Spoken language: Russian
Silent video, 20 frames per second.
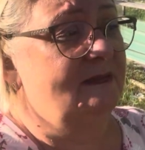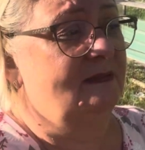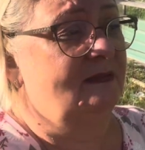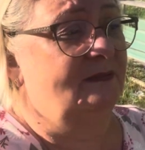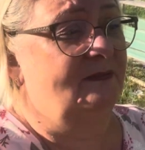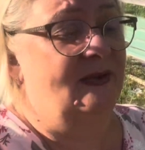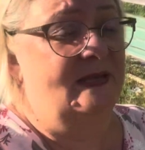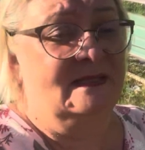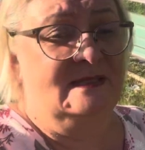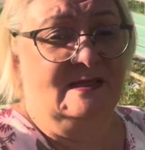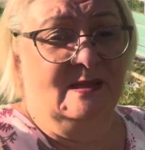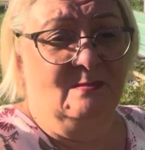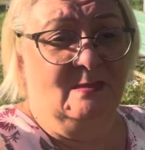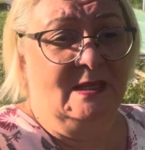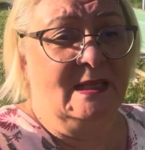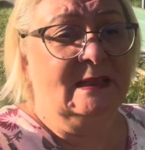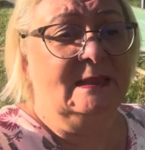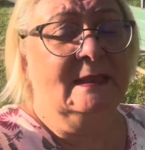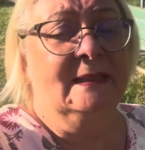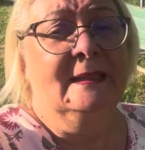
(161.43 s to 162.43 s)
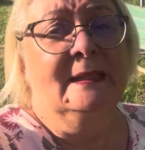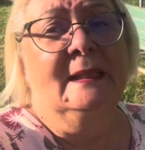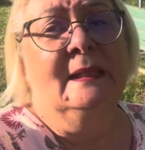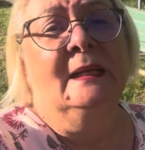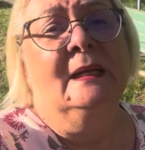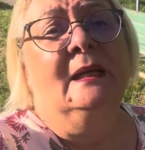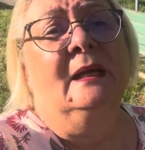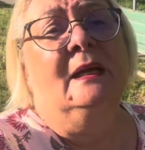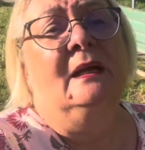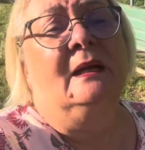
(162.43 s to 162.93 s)
2-7 лет.
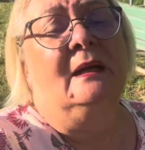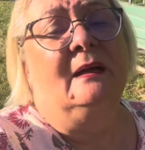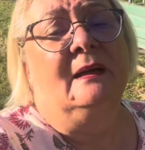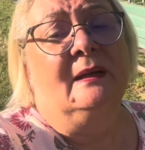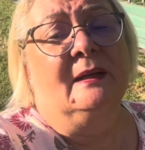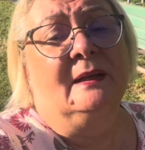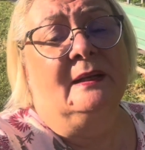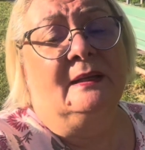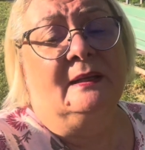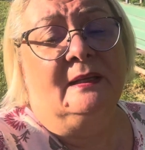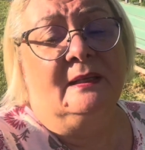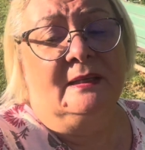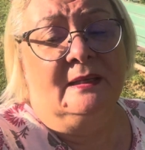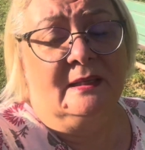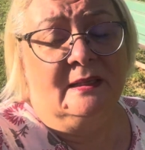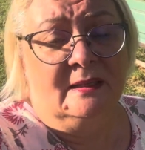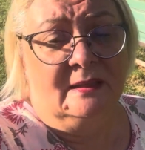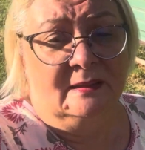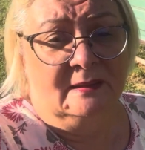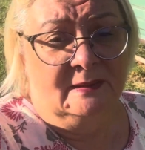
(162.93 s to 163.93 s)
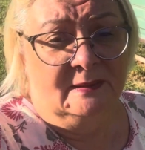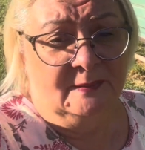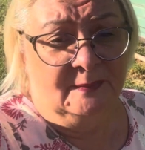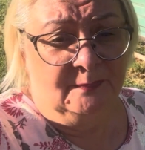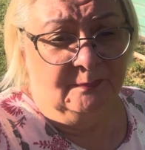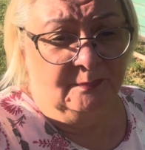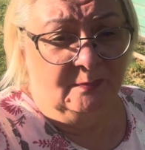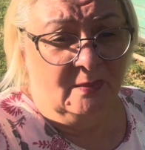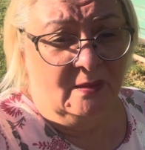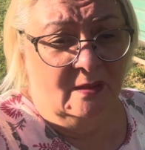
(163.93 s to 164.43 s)
А, и
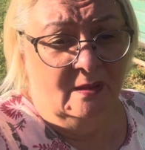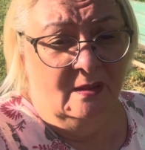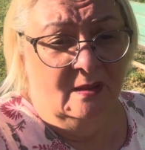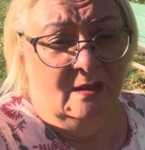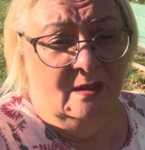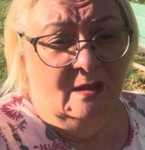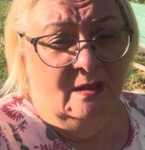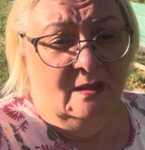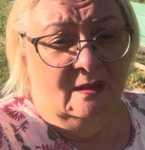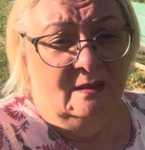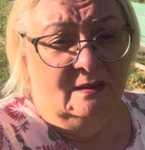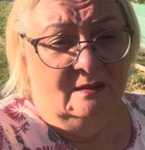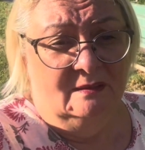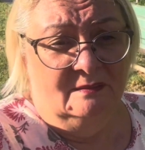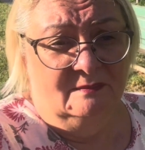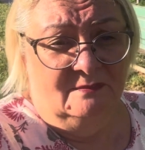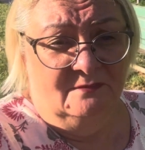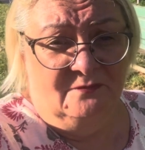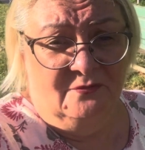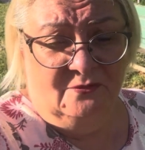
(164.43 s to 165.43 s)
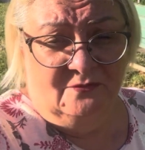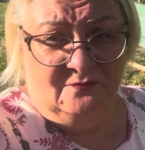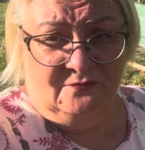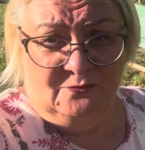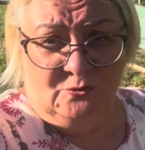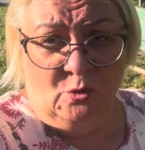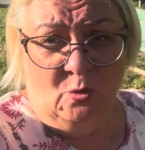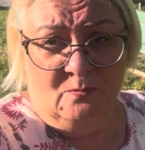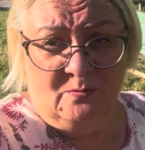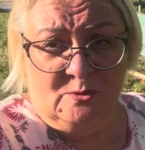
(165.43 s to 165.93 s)
а, в
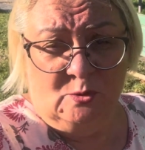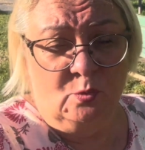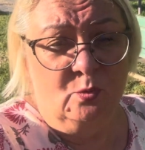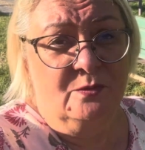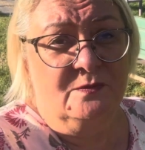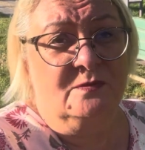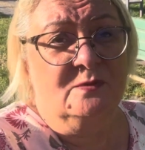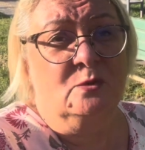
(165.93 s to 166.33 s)
чем суть?